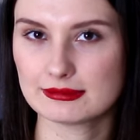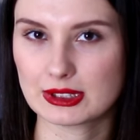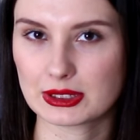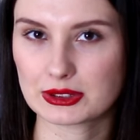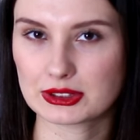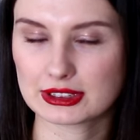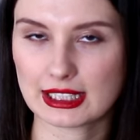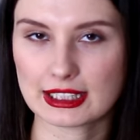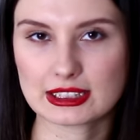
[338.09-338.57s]
No
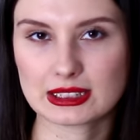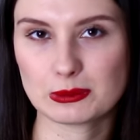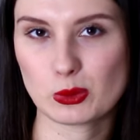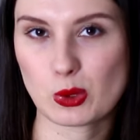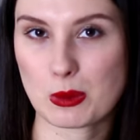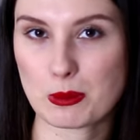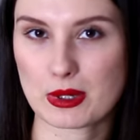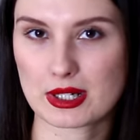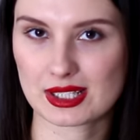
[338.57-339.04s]
jakoś tak, że
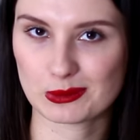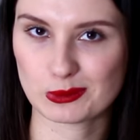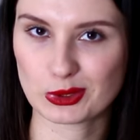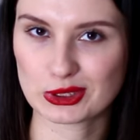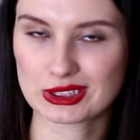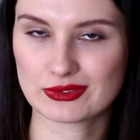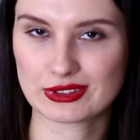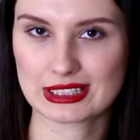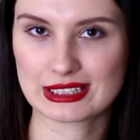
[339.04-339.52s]
byłam bardzo
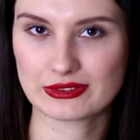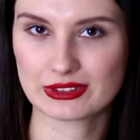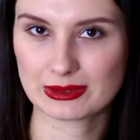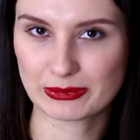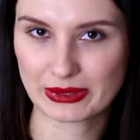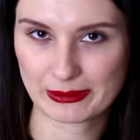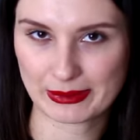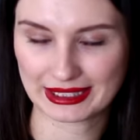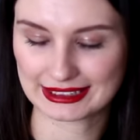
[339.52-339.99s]
mocno wtedy w
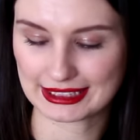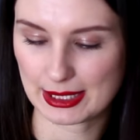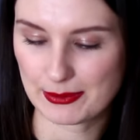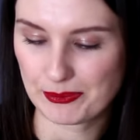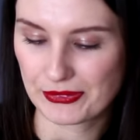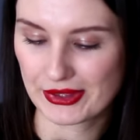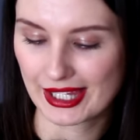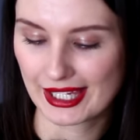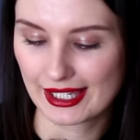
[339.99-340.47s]
tym temacie.
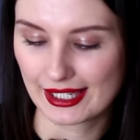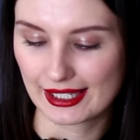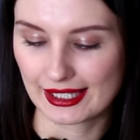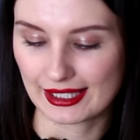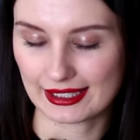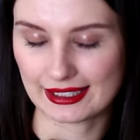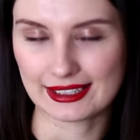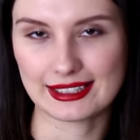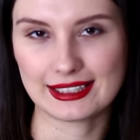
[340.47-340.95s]

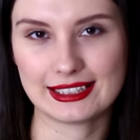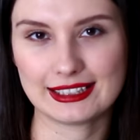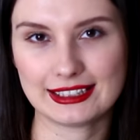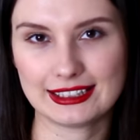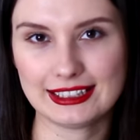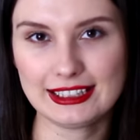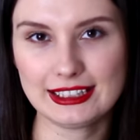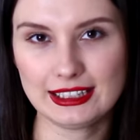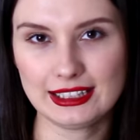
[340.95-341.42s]
E,
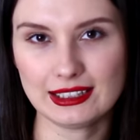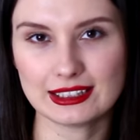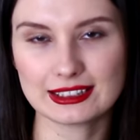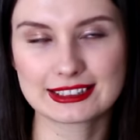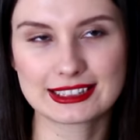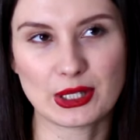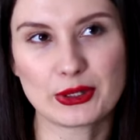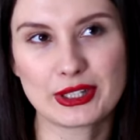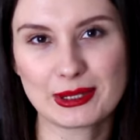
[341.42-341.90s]
I
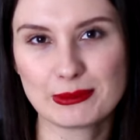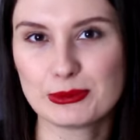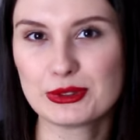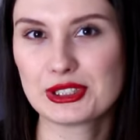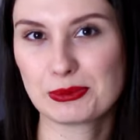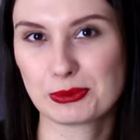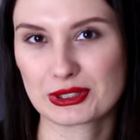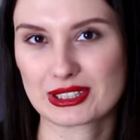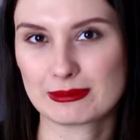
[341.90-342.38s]
całkiem mi
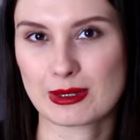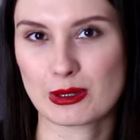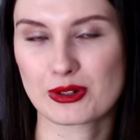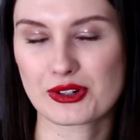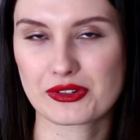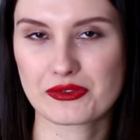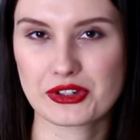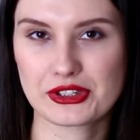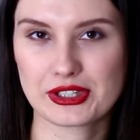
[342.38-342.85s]
się podobało,
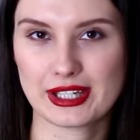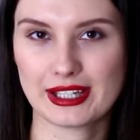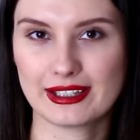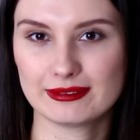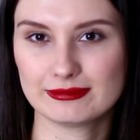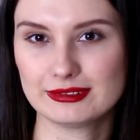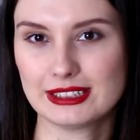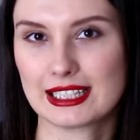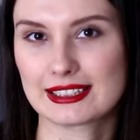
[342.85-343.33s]

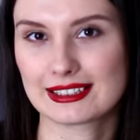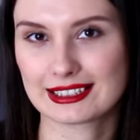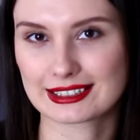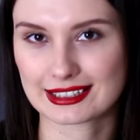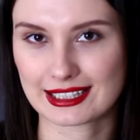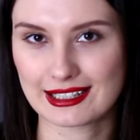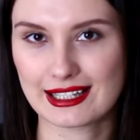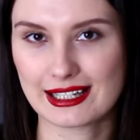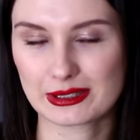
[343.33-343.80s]
oczywiście jak na
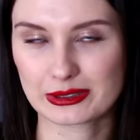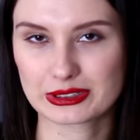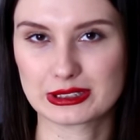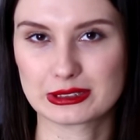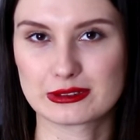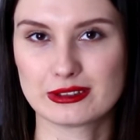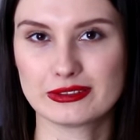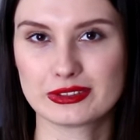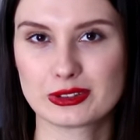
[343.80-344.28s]
skalę
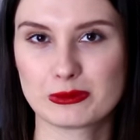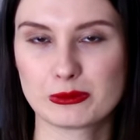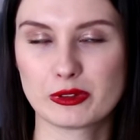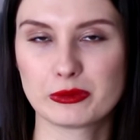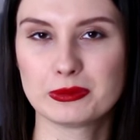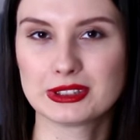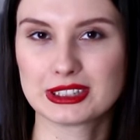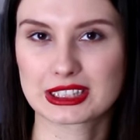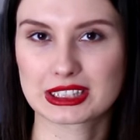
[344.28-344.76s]
erotyków, no
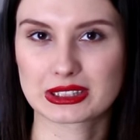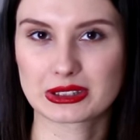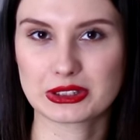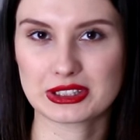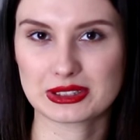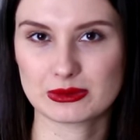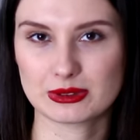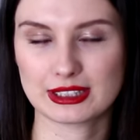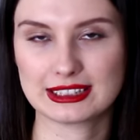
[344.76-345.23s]
umówmy się, że to
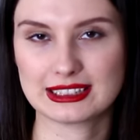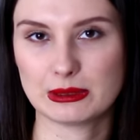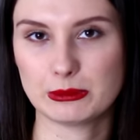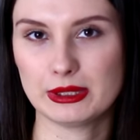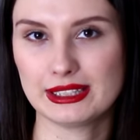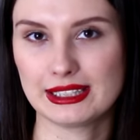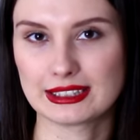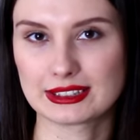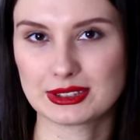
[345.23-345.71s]
nie są jakieś
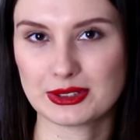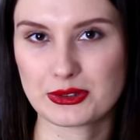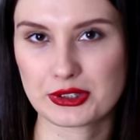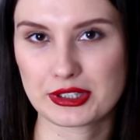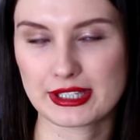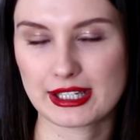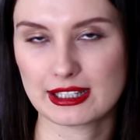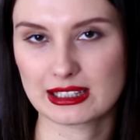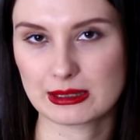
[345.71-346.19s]
ambitne
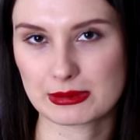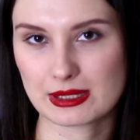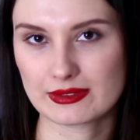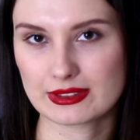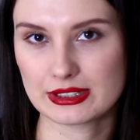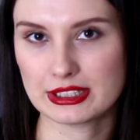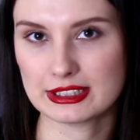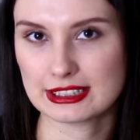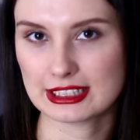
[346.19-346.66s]
książki, ale
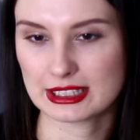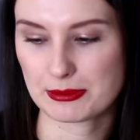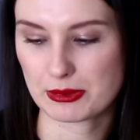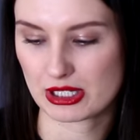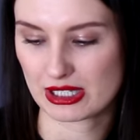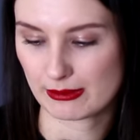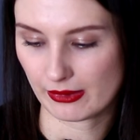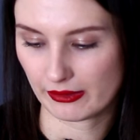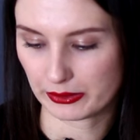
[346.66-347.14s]
naprawdę nieźle się
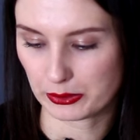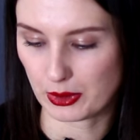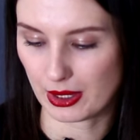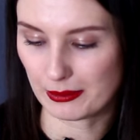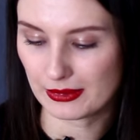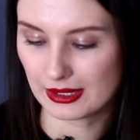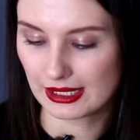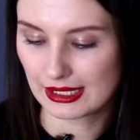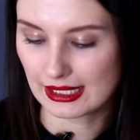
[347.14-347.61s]
przy nim
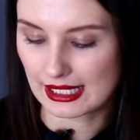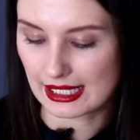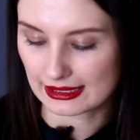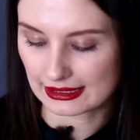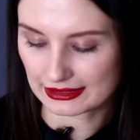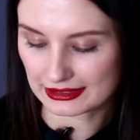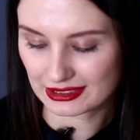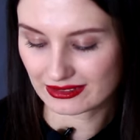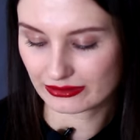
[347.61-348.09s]
bawiłam.
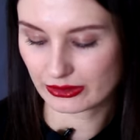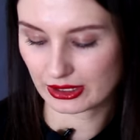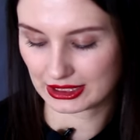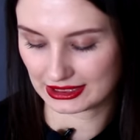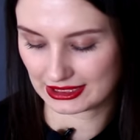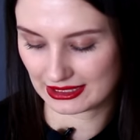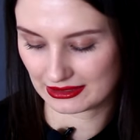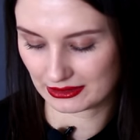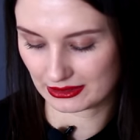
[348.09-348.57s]
Dlatego
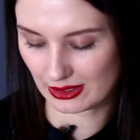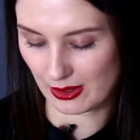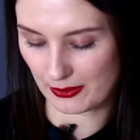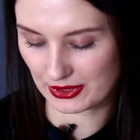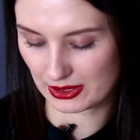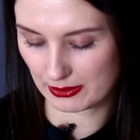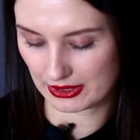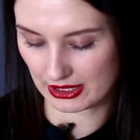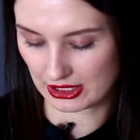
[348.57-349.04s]
właśnie
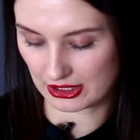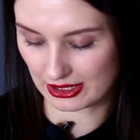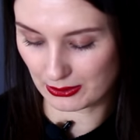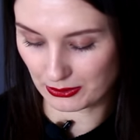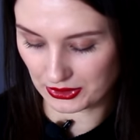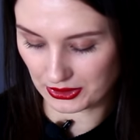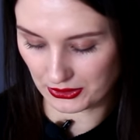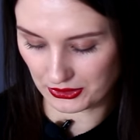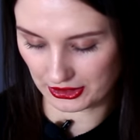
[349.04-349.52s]
dodałam sobie też
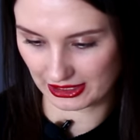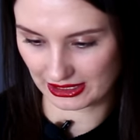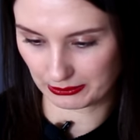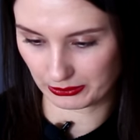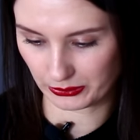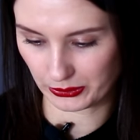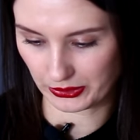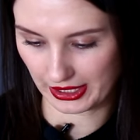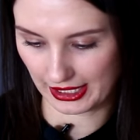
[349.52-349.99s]
tę książkę na
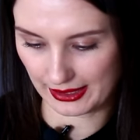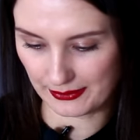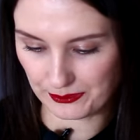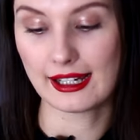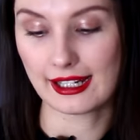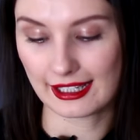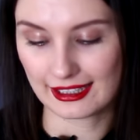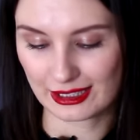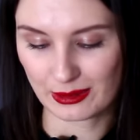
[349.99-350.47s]
półkę.
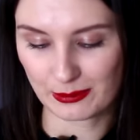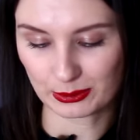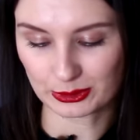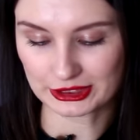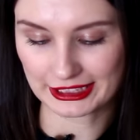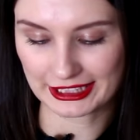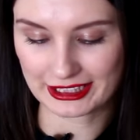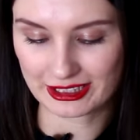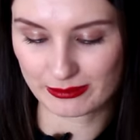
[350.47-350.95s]
Ale
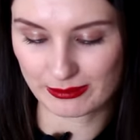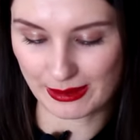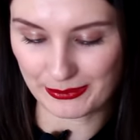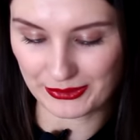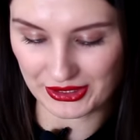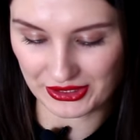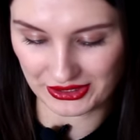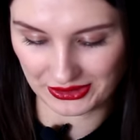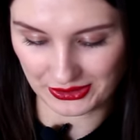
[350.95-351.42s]
oprócz tego
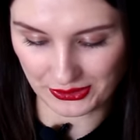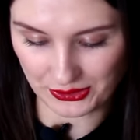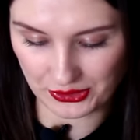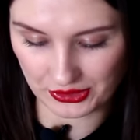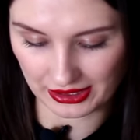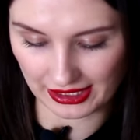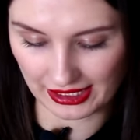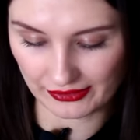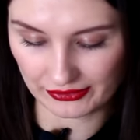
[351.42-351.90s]
mam też
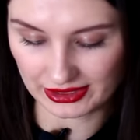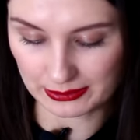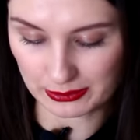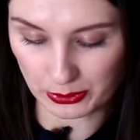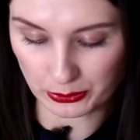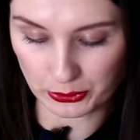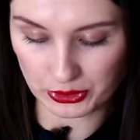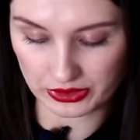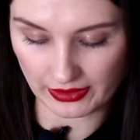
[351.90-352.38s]
książkę W tym
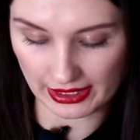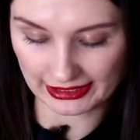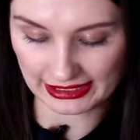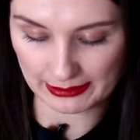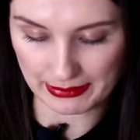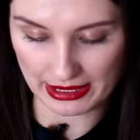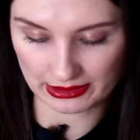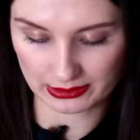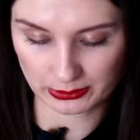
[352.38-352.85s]
roku
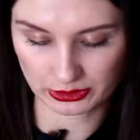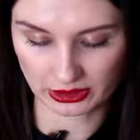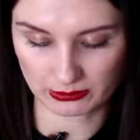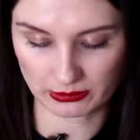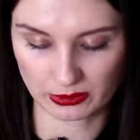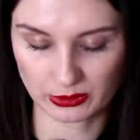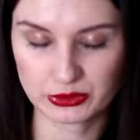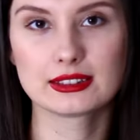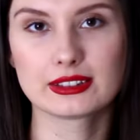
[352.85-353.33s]
święta pachną
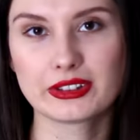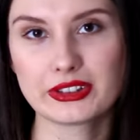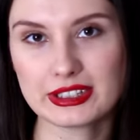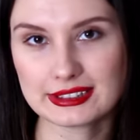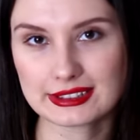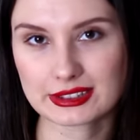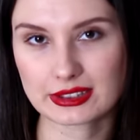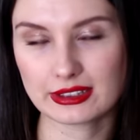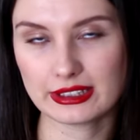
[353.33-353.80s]
tobą. To
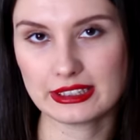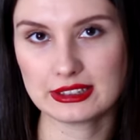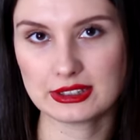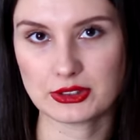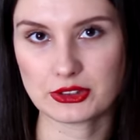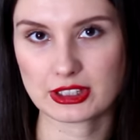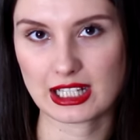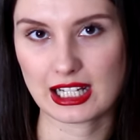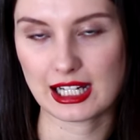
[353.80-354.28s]
jest z kolei
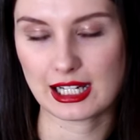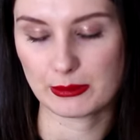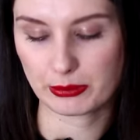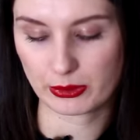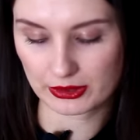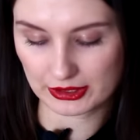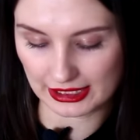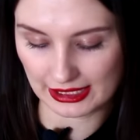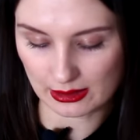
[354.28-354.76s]
książka
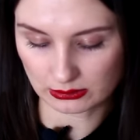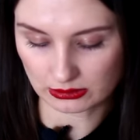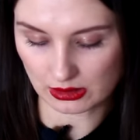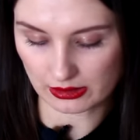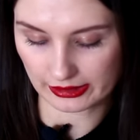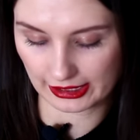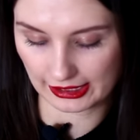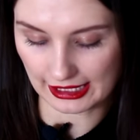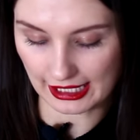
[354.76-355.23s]
polskiej
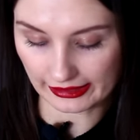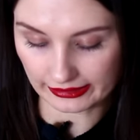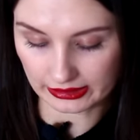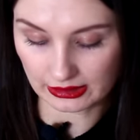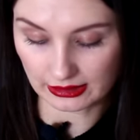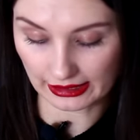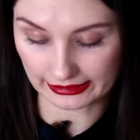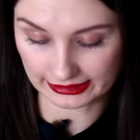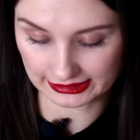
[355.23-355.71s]
autorki
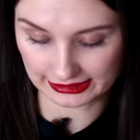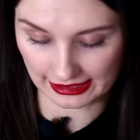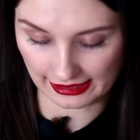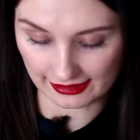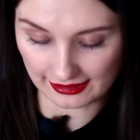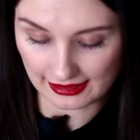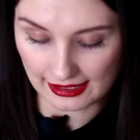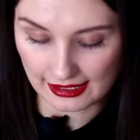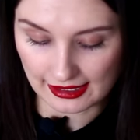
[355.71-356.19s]
Anny
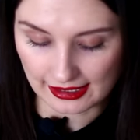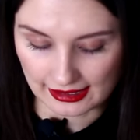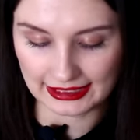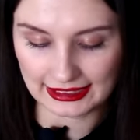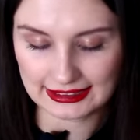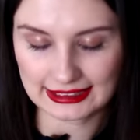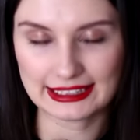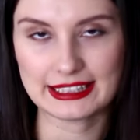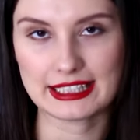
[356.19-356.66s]
Langner
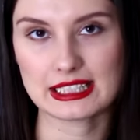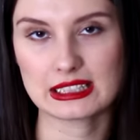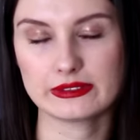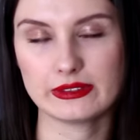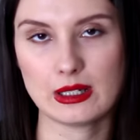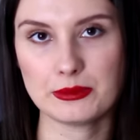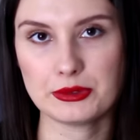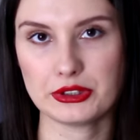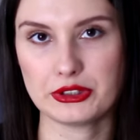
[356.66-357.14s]
i
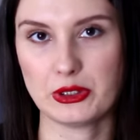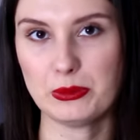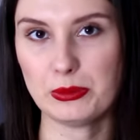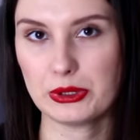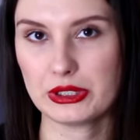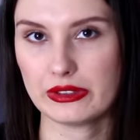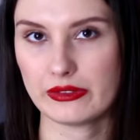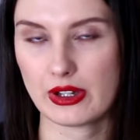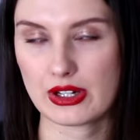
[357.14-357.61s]
zainteresowałam się nią,
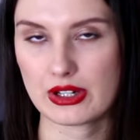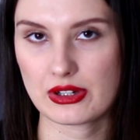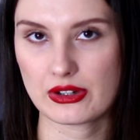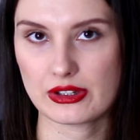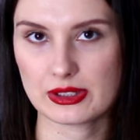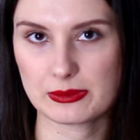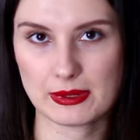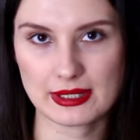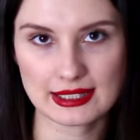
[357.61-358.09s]
ponieważ
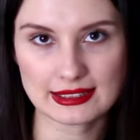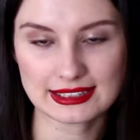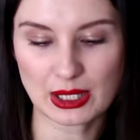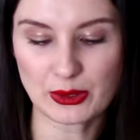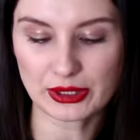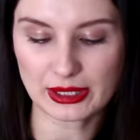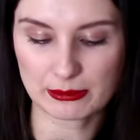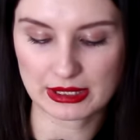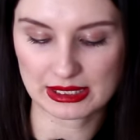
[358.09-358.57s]
zbiera
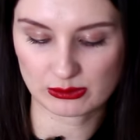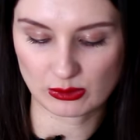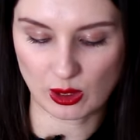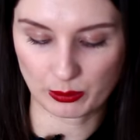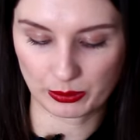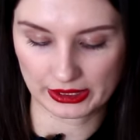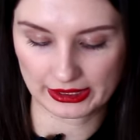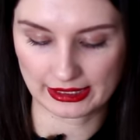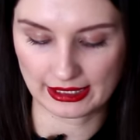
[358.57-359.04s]
całkiem niezłe
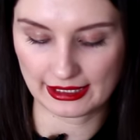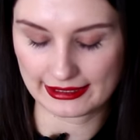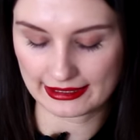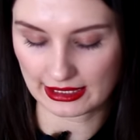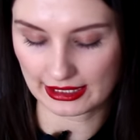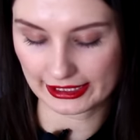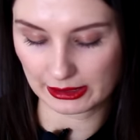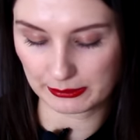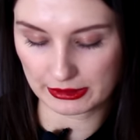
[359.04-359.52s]
opinie i
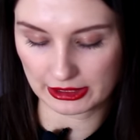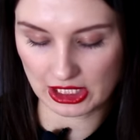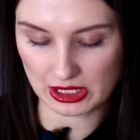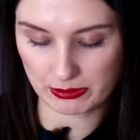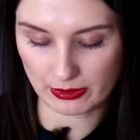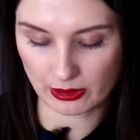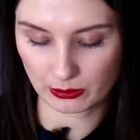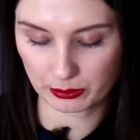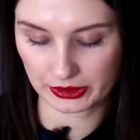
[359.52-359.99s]
na Legimi
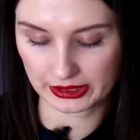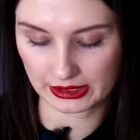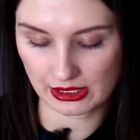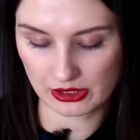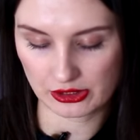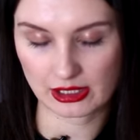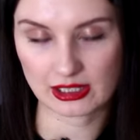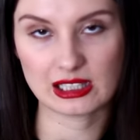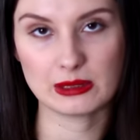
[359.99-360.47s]
też ma opinię
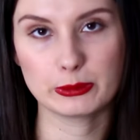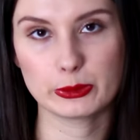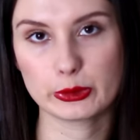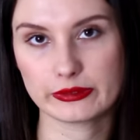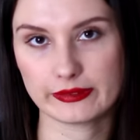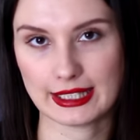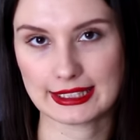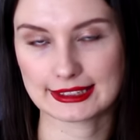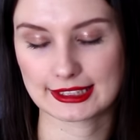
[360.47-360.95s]
4,5
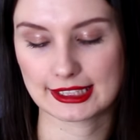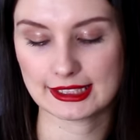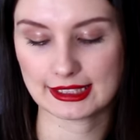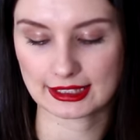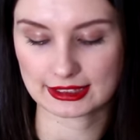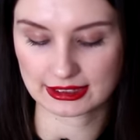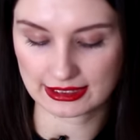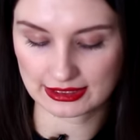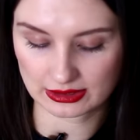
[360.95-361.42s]
gwiazdki,
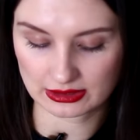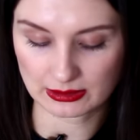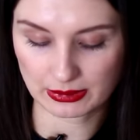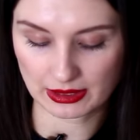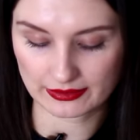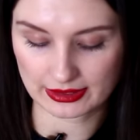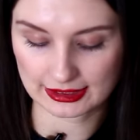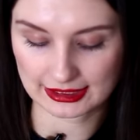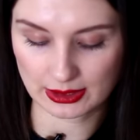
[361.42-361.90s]
także jest to
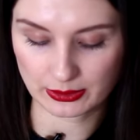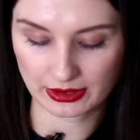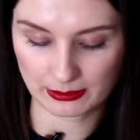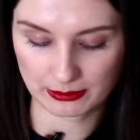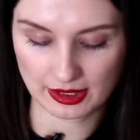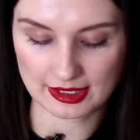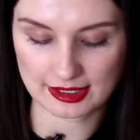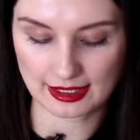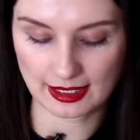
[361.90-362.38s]
naprawdę
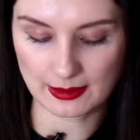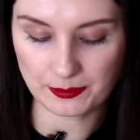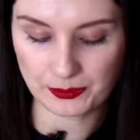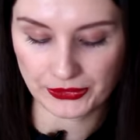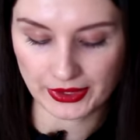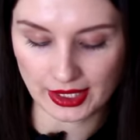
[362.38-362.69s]
całkiem nieźle.